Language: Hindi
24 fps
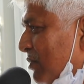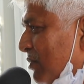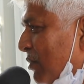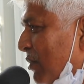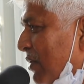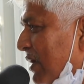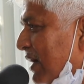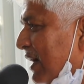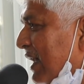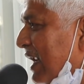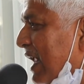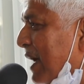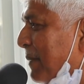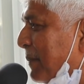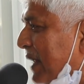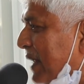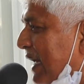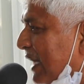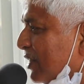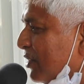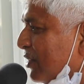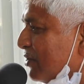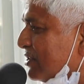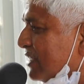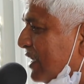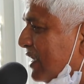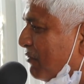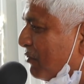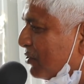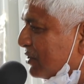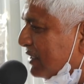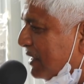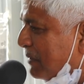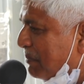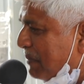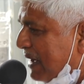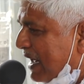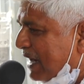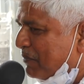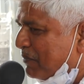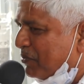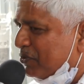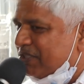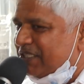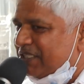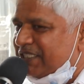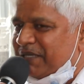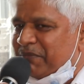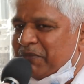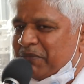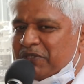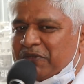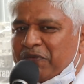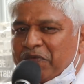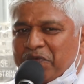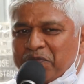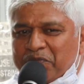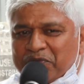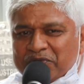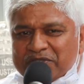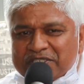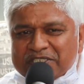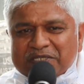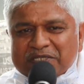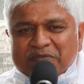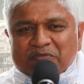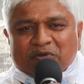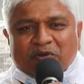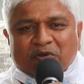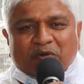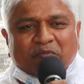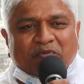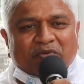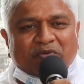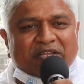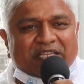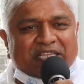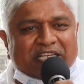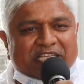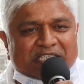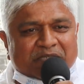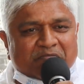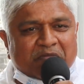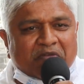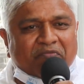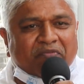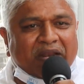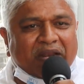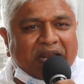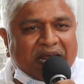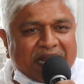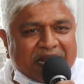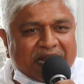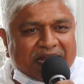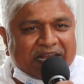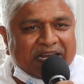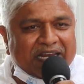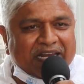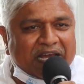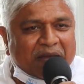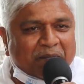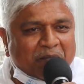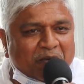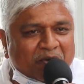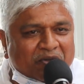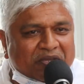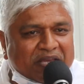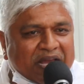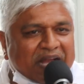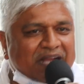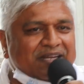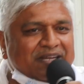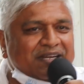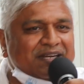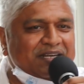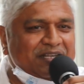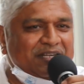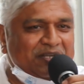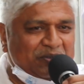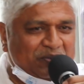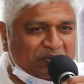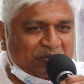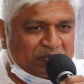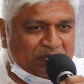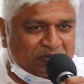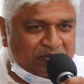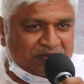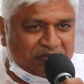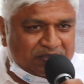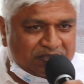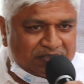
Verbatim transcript: और अगर आप कहते हो सर्वोत्तम मार्ग बुद्धिज्म है तो फिर बुद्धिज्म को पूरे देश में फैलाने के लिए आप लोग क्या कर रहे हो